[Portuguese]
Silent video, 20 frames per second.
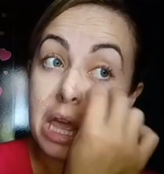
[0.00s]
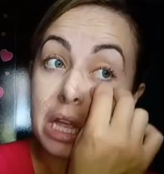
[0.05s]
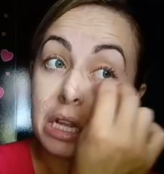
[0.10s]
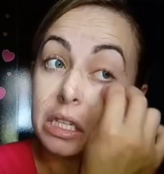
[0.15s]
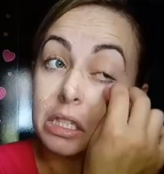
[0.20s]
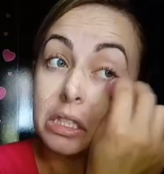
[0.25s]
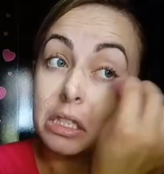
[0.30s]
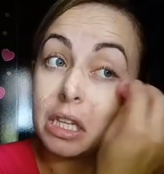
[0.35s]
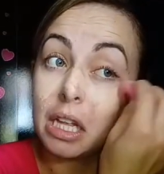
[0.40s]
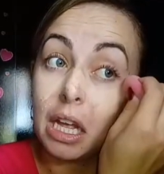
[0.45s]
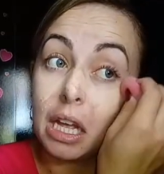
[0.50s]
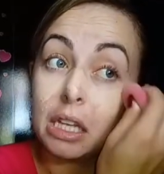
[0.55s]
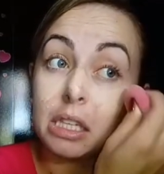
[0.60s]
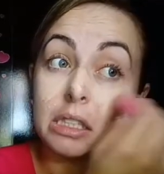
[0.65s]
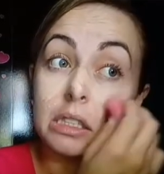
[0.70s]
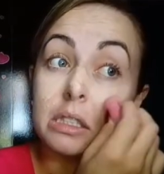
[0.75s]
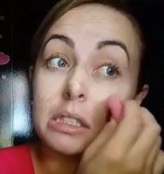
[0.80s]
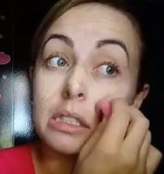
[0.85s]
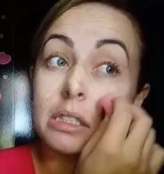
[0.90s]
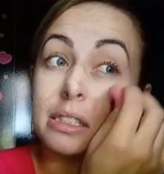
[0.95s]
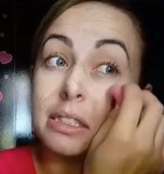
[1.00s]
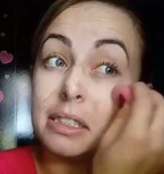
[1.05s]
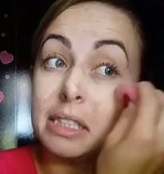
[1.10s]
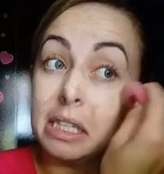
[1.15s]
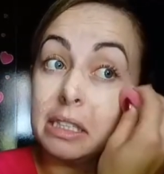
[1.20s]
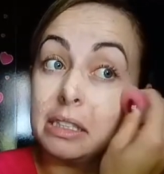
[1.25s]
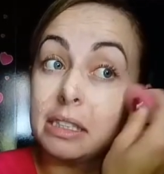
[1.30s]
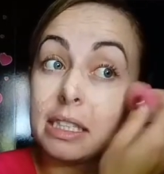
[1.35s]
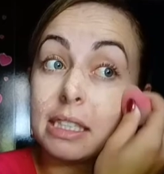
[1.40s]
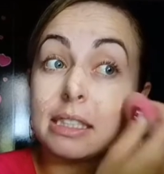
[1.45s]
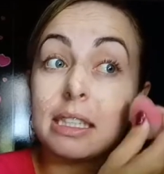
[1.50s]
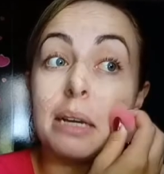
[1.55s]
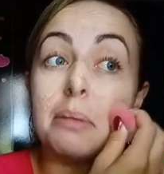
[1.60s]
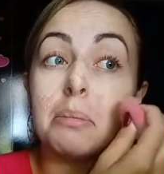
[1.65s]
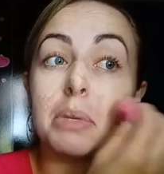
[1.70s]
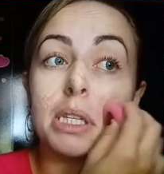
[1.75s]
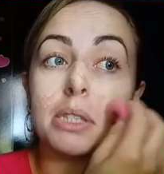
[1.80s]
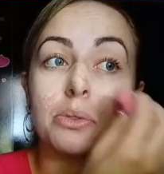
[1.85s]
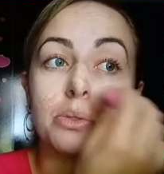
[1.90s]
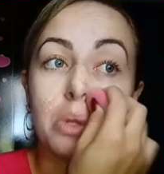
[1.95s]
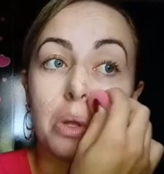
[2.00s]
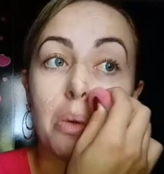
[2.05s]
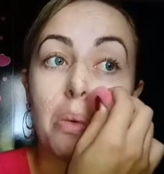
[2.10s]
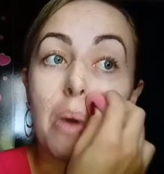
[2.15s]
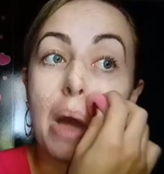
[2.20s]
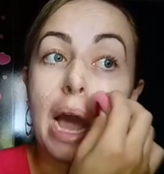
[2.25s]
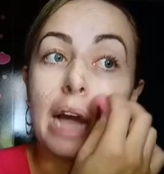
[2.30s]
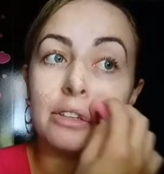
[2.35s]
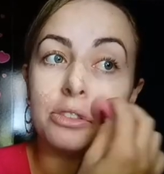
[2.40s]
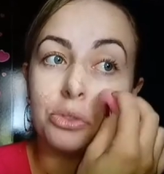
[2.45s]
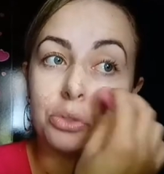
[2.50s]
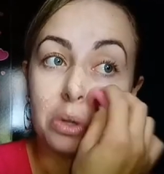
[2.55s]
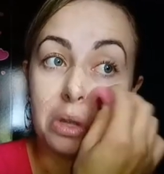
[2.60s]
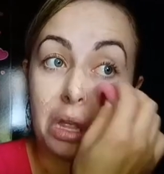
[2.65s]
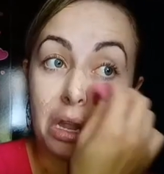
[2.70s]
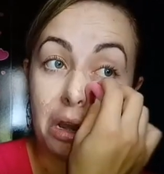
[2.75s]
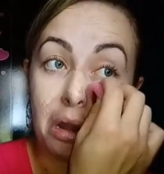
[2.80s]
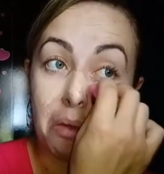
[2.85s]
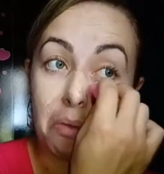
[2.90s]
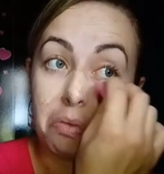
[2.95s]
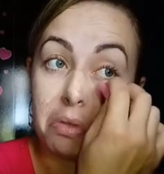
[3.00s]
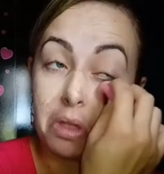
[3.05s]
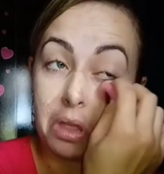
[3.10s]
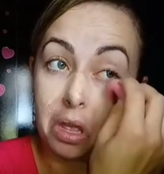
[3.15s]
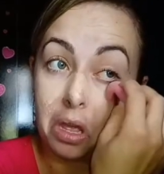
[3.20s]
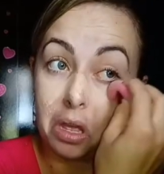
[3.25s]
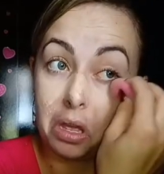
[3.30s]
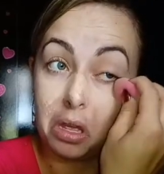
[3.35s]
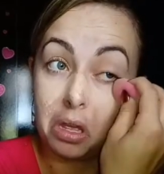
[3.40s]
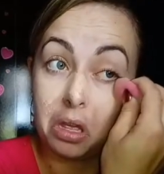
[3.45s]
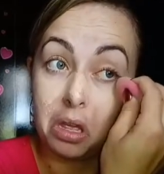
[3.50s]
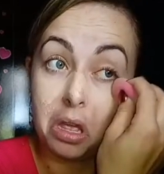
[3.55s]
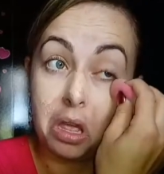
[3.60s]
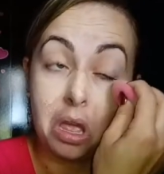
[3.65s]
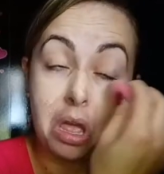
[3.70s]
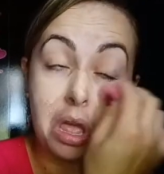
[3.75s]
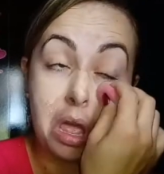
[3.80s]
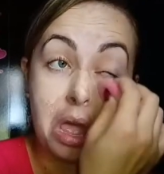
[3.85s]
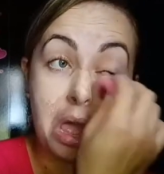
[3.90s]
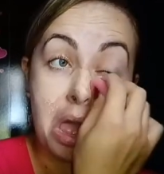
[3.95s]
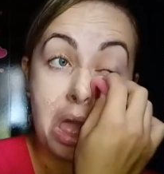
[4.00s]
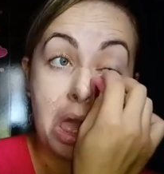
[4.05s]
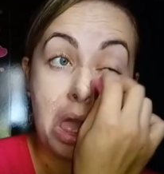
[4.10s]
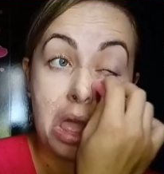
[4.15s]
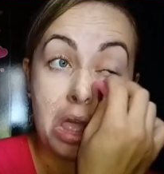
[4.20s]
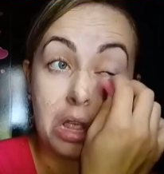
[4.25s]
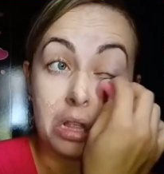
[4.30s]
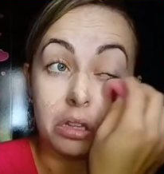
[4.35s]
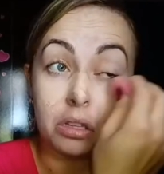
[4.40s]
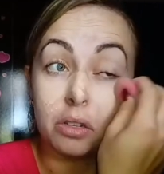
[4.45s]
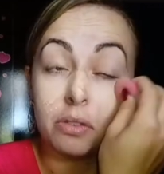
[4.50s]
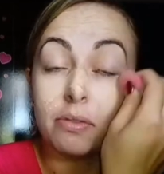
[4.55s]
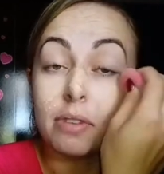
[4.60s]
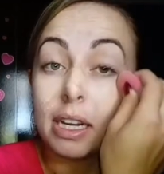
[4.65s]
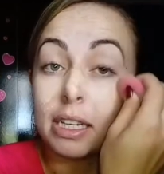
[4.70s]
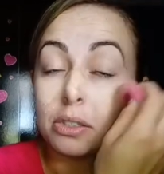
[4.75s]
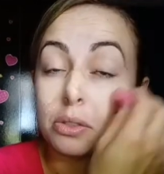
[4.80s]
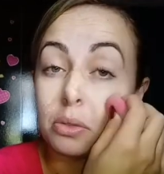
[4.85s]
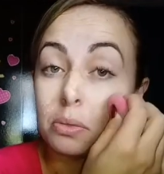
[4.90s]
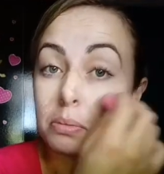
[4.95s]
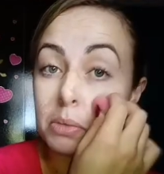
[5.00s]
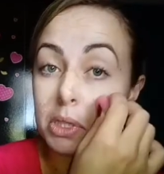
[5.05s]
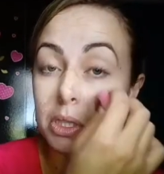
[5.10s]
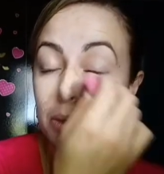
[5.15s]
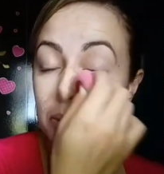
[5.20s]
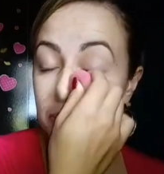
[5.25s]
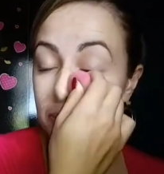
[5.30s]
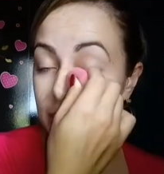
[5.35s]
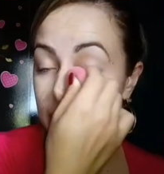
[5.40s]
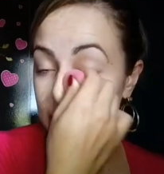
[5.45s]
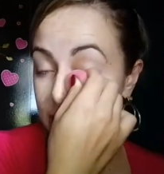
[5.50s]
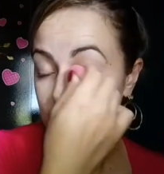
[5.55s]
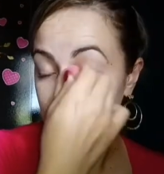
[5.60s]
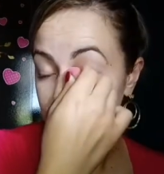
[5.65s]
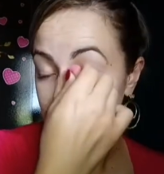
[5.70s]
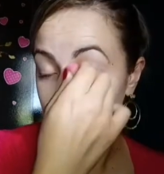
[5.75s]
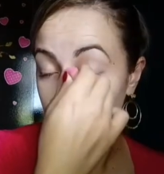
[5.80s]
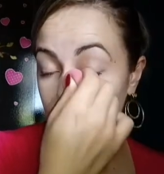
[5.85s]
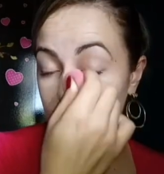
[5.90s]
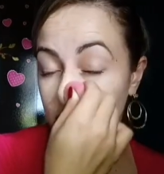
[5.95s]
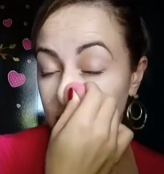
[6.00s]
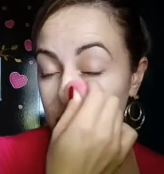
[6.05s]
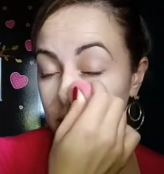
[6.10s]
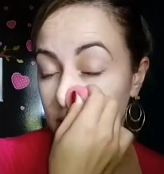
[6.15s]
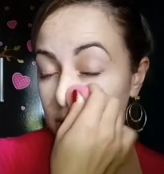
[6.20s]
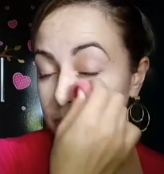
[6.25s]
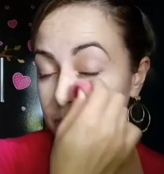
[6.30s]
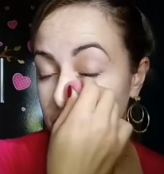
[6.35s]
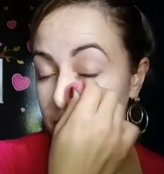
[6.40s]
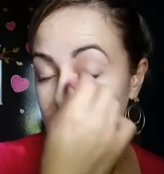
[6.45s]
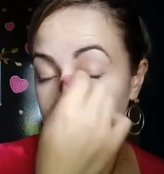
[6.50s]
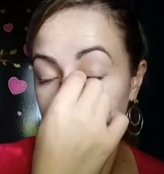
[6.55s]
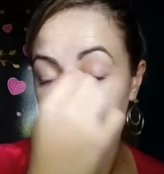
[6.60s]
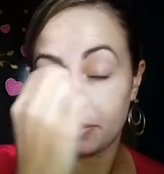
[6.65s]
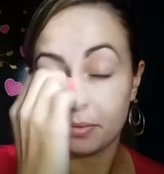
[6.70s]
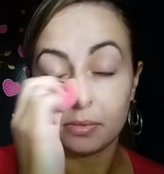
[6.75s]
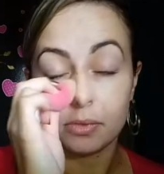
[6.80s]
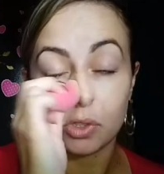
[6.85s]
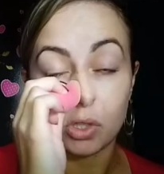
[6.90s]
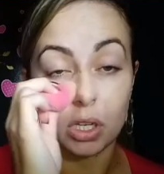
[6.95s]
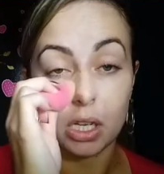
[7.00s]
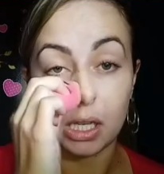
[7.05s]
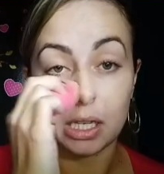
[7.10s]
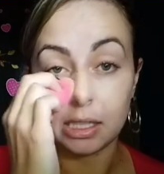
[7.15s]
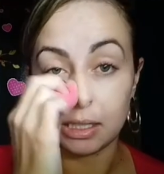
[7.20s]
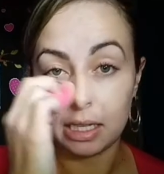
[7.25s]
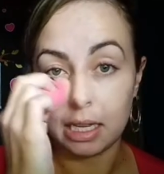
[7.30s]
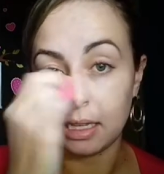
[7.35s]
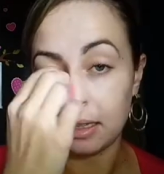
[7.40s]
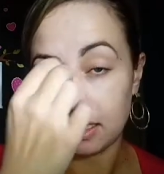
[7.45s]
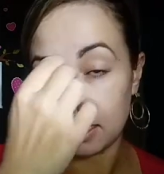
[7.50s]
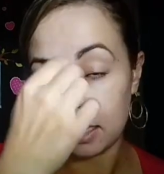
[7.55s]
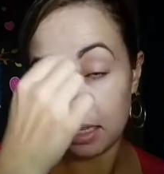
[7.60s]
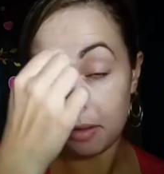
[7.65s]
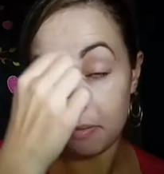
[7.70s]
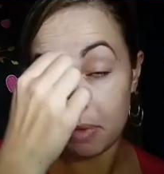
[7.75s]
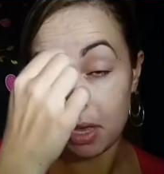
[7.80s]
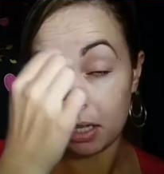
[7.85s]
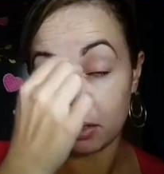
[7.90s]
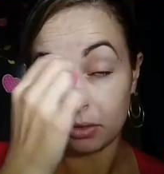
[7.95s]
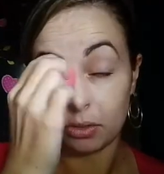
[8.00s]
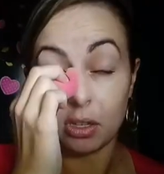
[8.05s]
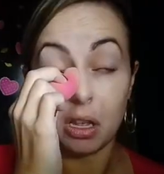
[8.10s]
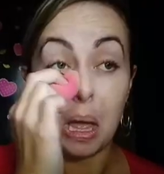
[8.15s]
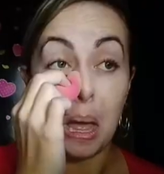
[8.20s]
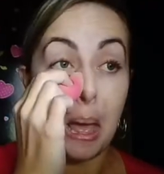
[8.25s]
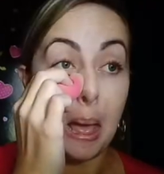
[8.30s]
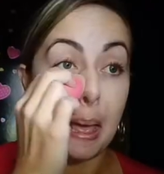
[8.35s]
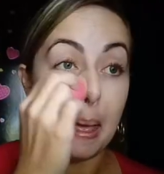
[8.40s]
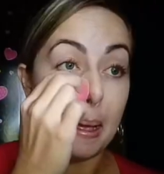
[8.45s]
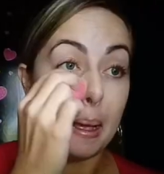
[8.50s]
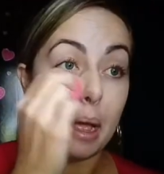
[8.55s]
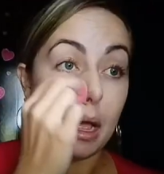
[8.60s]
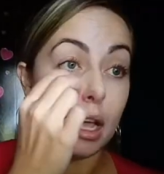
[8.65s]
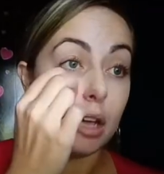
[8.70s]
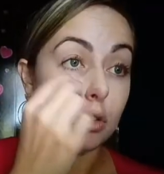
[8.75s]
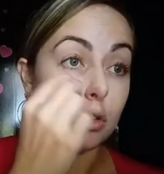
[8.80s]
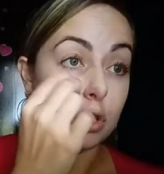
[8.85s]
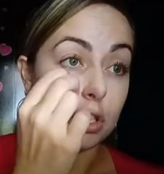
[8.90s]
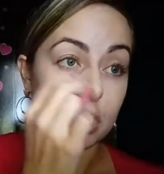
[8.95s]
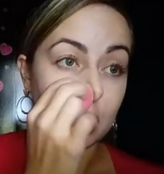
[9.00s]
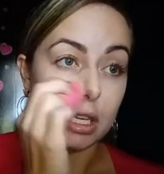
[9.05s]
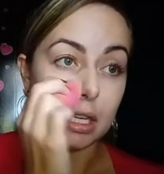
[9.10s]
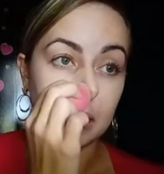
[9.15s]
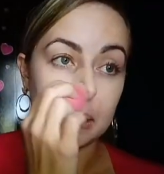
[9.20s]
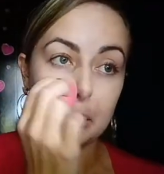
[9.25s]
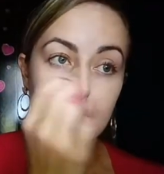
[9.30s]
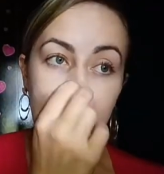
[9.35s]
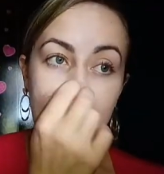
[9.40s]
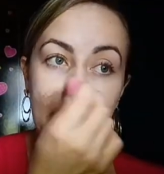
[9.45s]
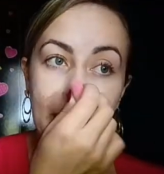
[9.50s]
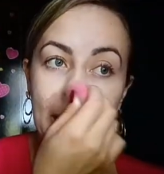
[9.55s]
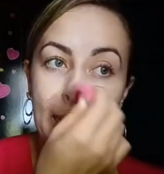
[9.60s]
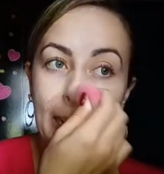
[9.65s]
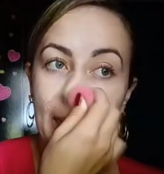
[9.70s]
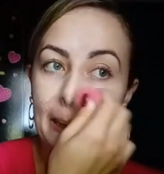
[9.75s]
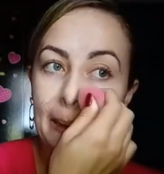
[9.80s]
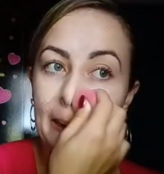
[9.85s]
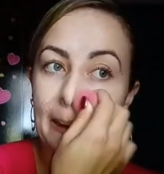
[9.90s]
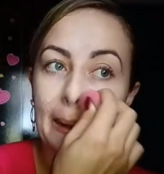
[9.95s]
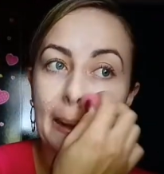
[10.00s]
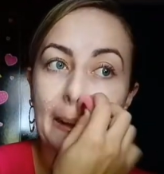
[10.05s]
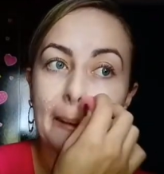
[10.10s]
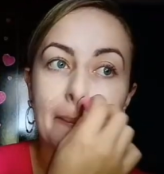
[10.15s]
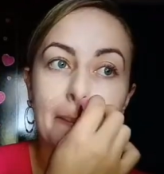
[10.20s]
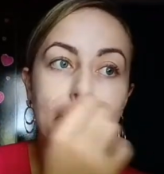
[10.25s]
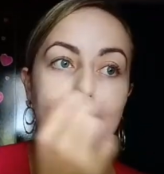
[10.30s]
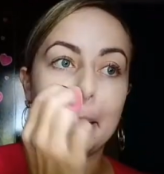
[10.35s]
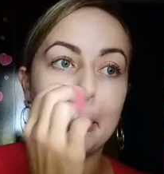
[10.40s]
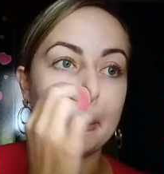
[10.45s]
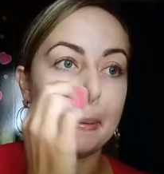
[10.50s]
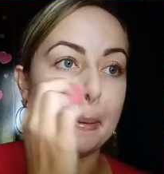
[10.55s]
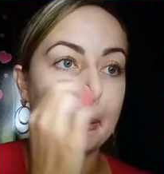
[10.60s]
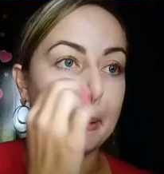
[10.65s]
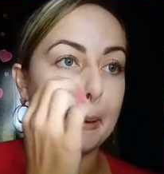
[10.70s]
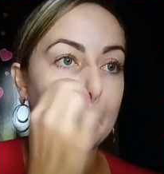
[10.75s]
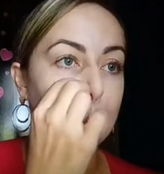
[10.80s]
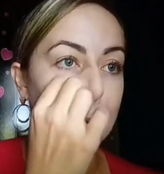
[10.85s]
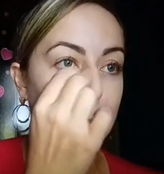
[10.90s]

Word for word: ele tem tem tratamento. Eu acho que não tem não vai sumir completamente. Só que ele tem tratamento. Eu tinha ido até em uma